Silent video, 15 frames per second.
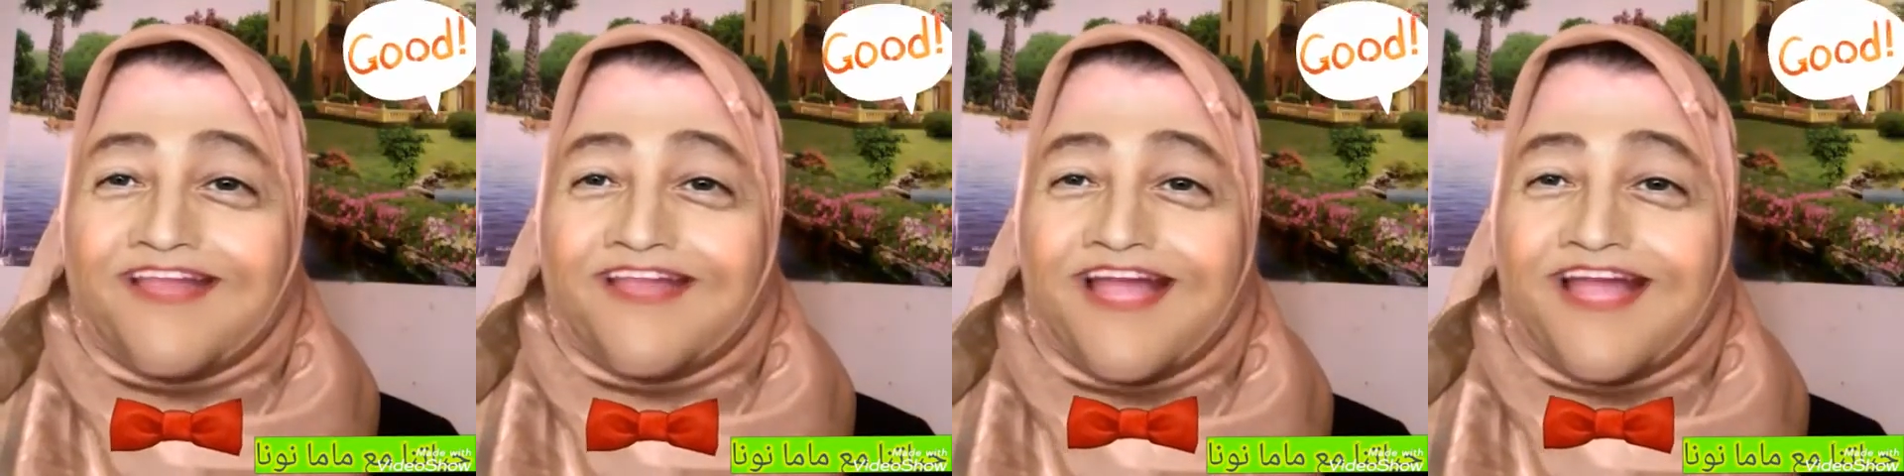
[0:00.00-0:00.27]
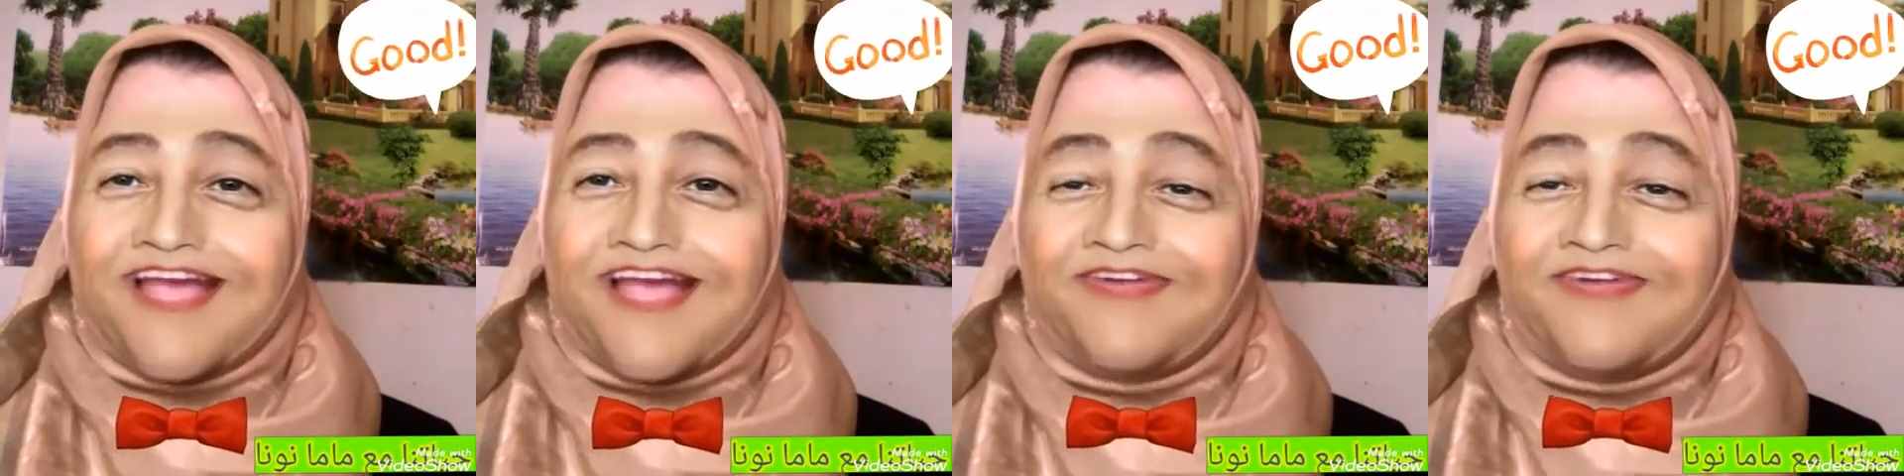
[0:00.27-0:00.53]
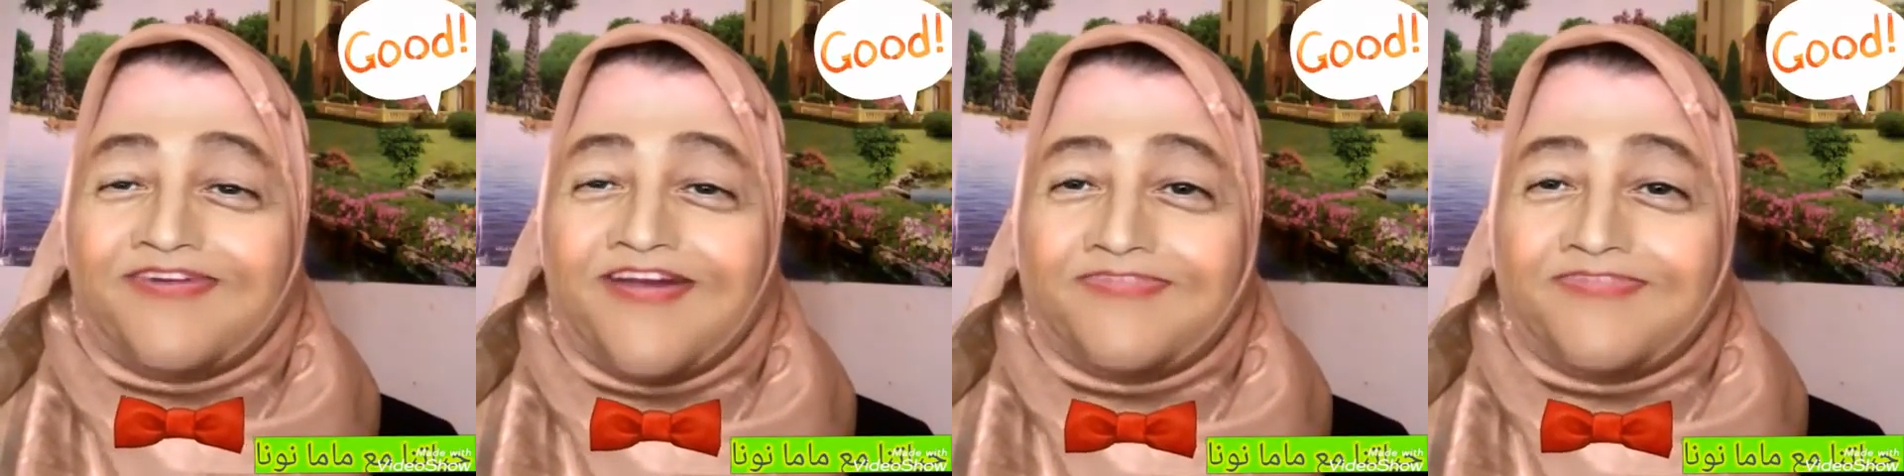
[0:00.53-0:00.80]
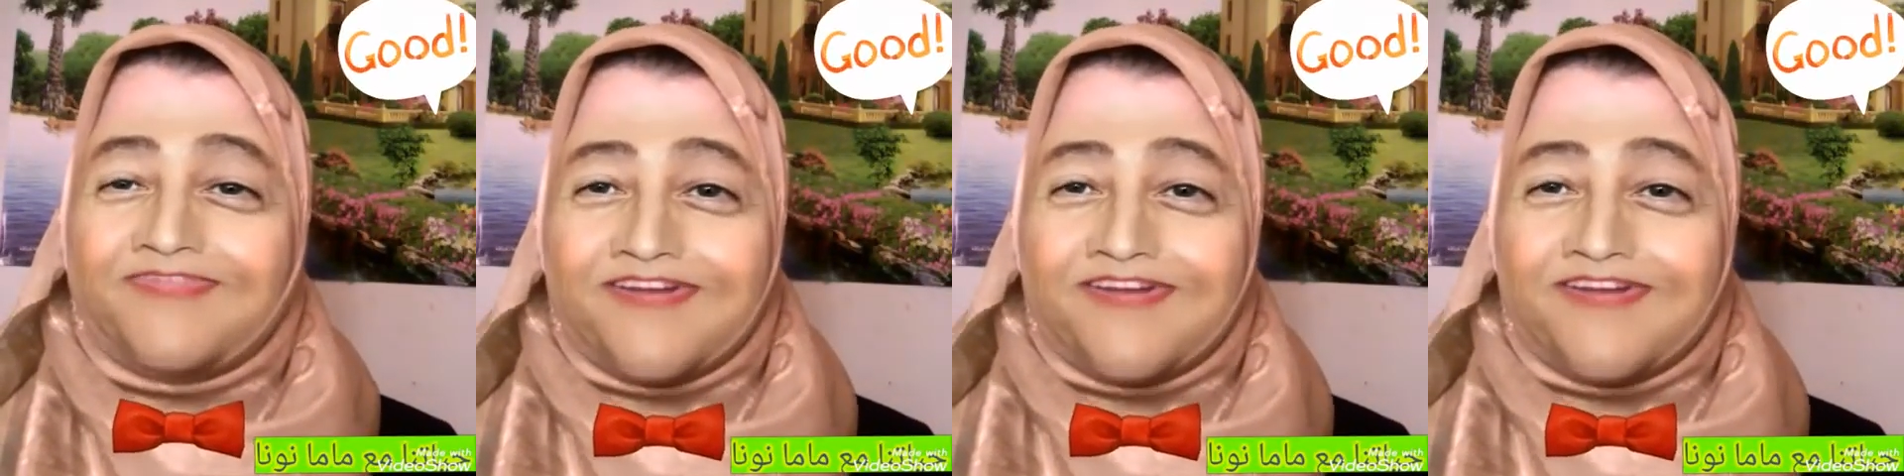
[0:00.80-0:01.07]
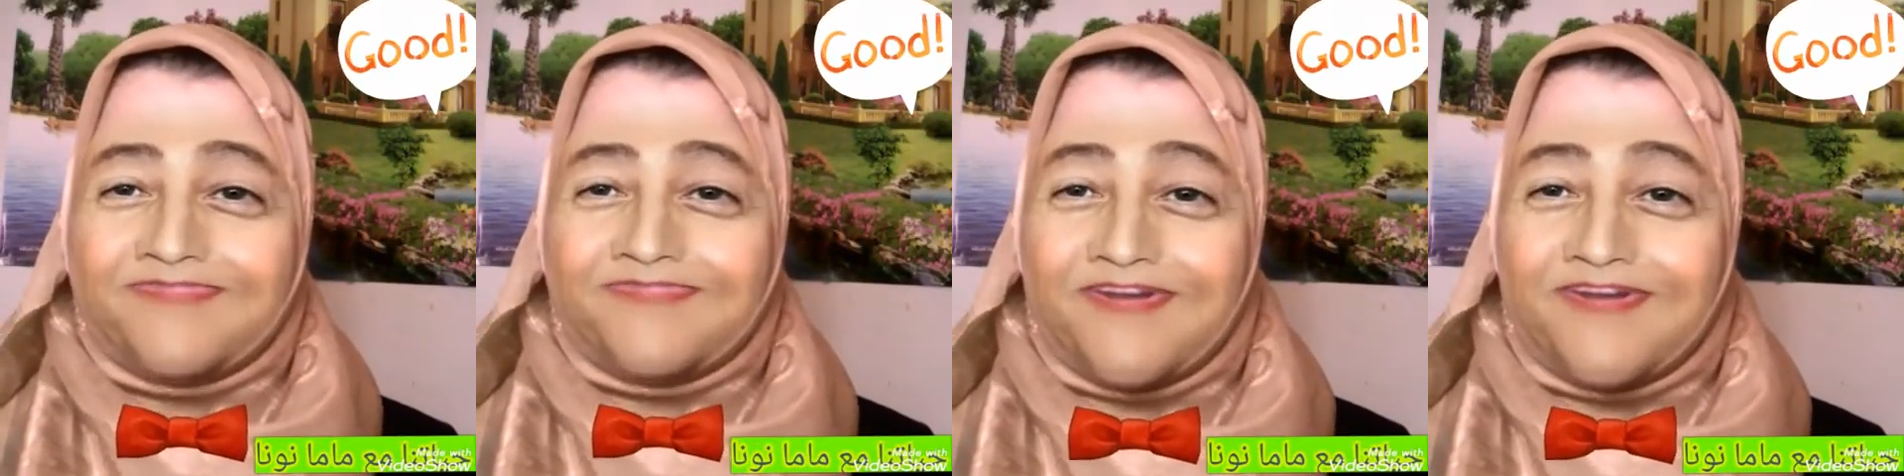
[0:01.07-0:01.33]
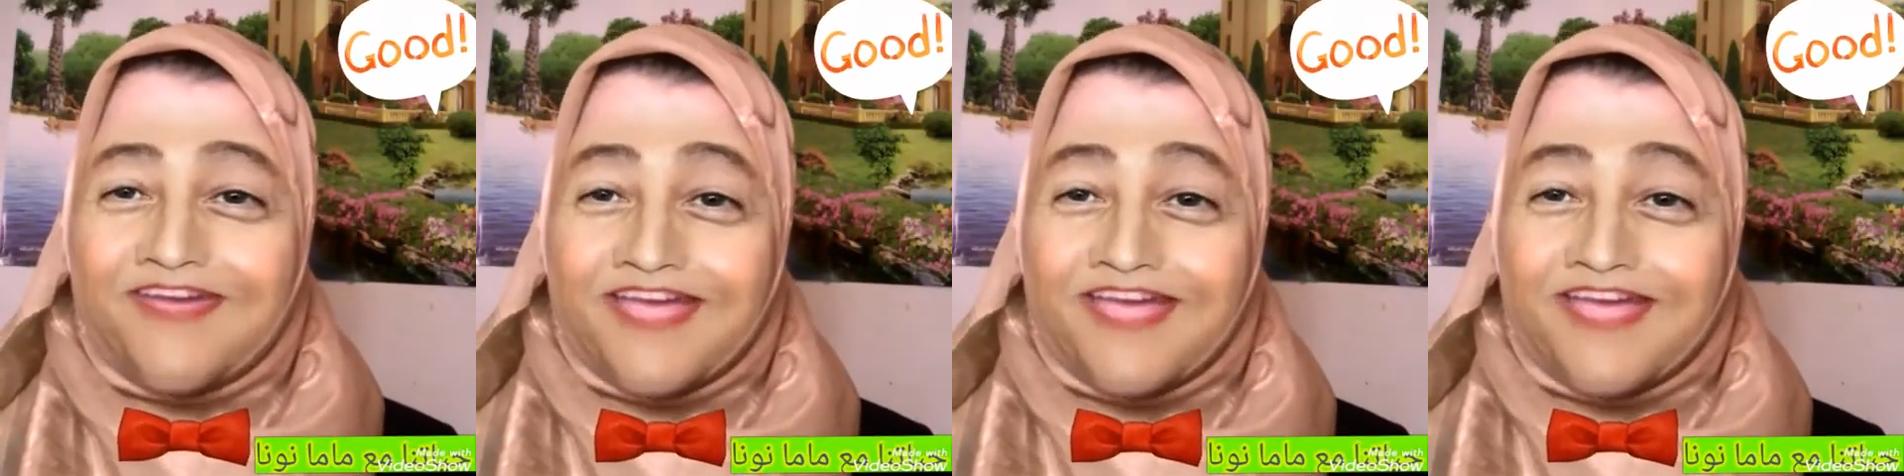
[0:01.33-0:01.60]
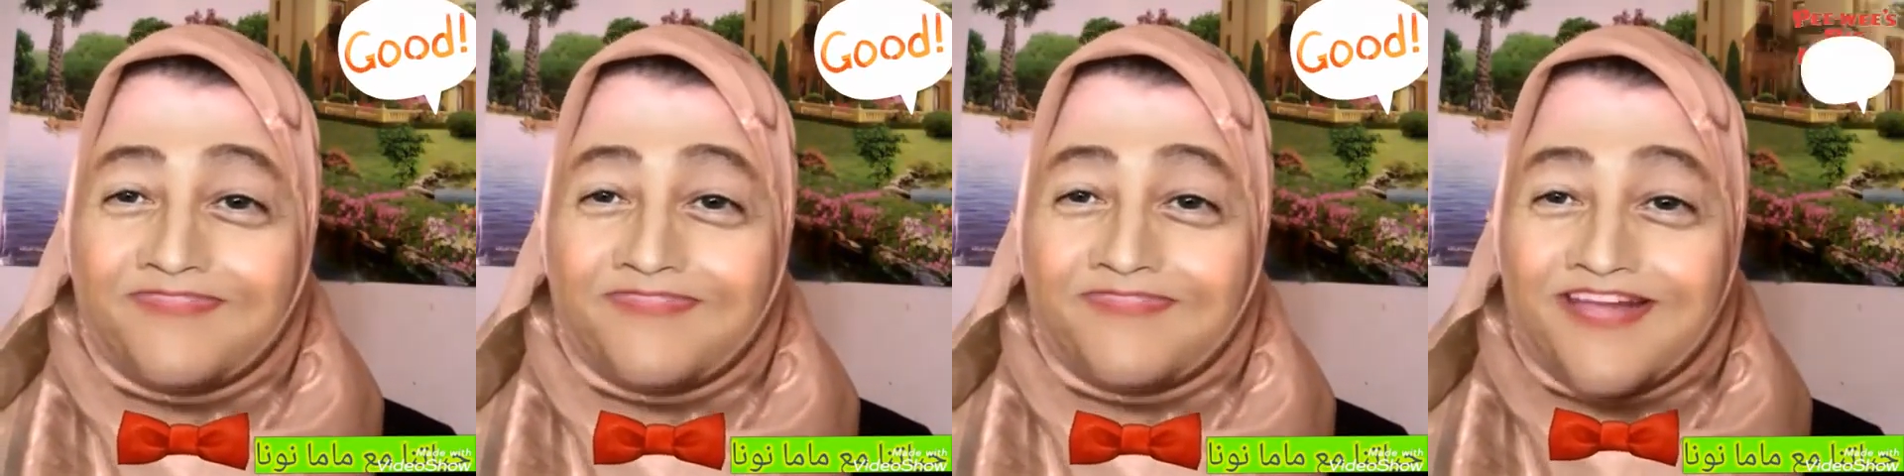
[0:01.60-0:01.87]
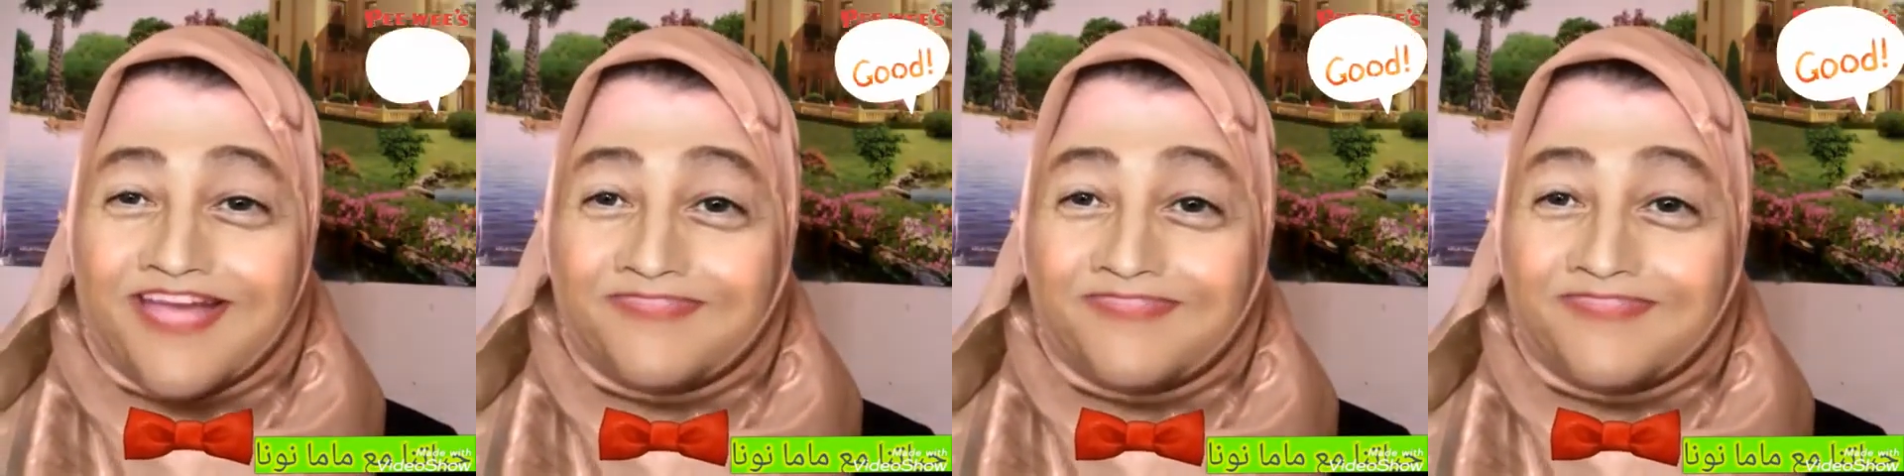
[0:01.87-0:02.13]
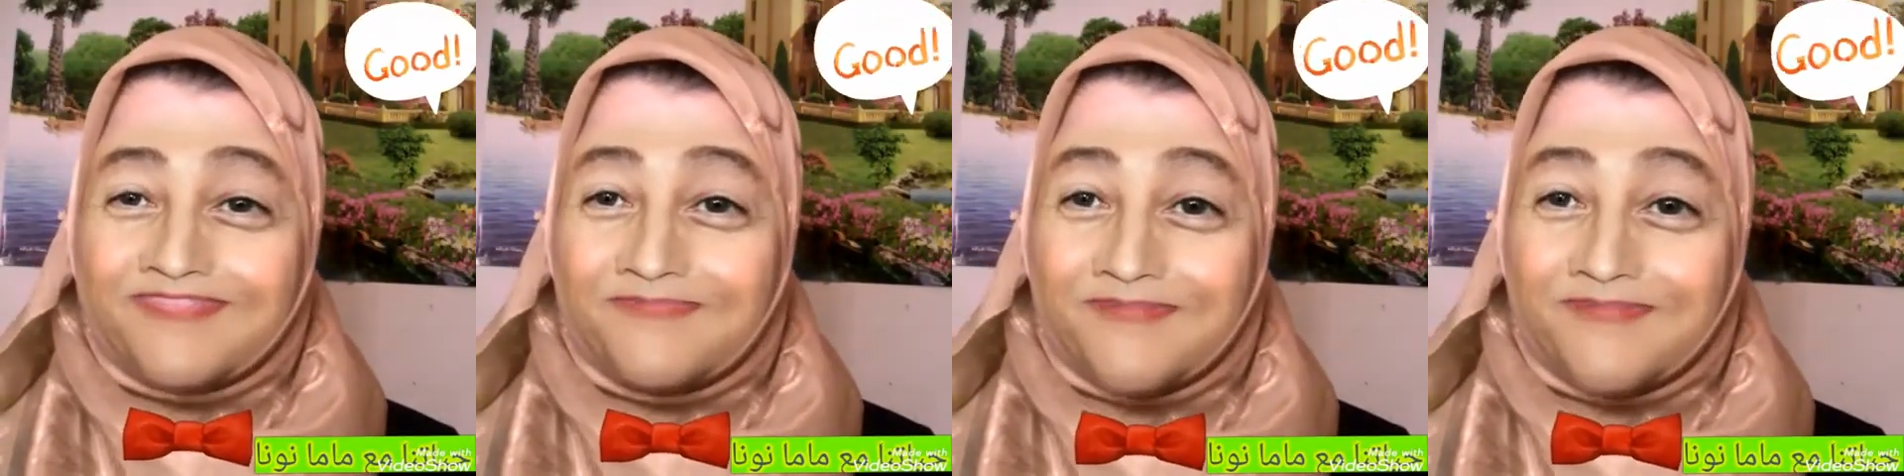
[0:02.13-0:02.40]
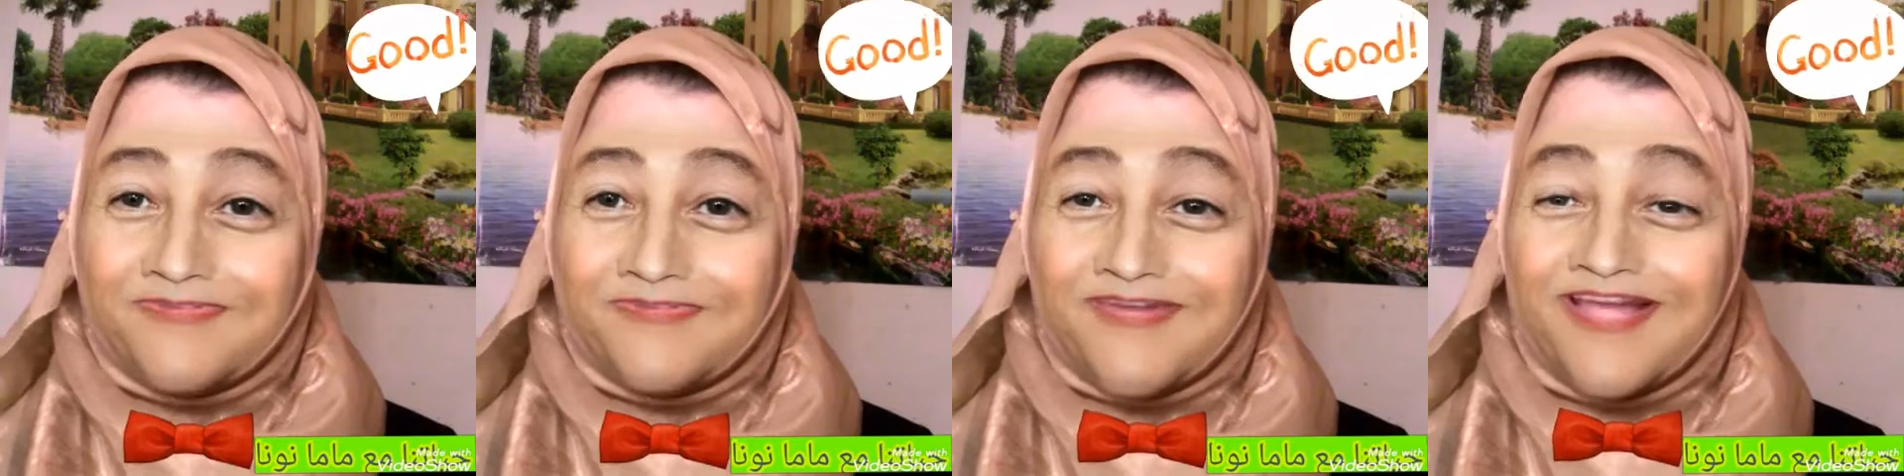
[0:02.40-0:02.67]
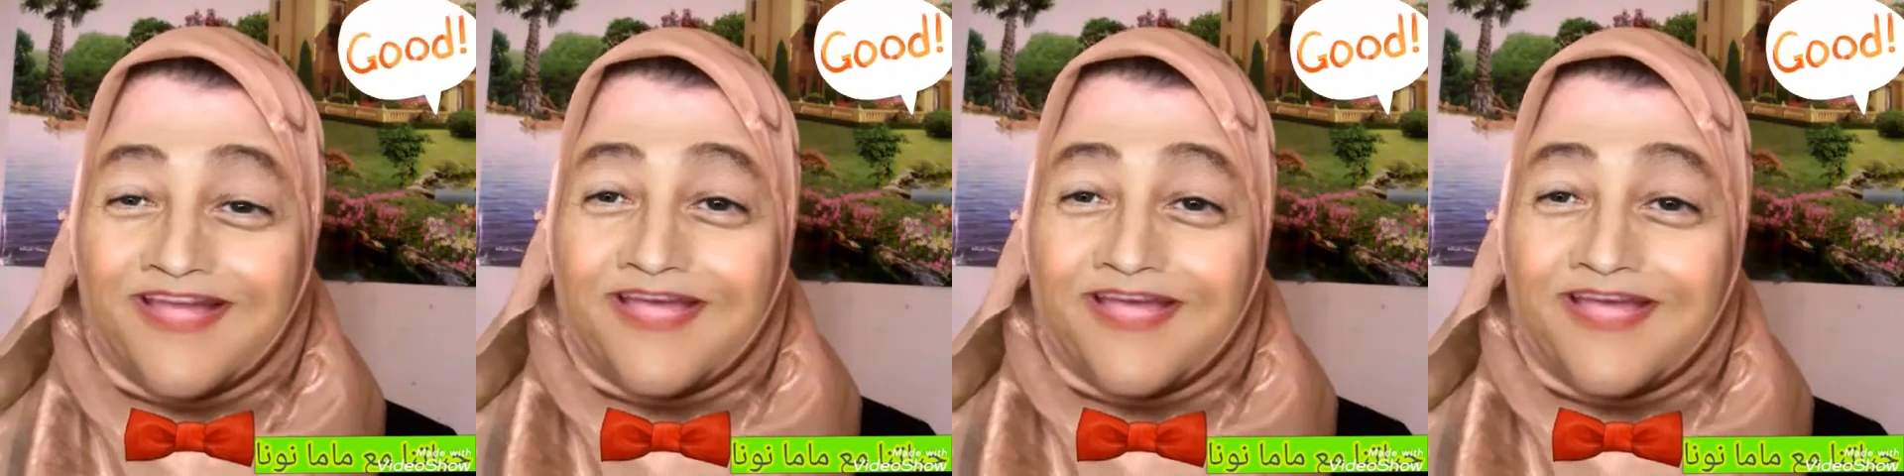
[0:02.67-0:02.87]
الحكايه وقربوا وجرب ولو حكايه من حكايات ماما نونا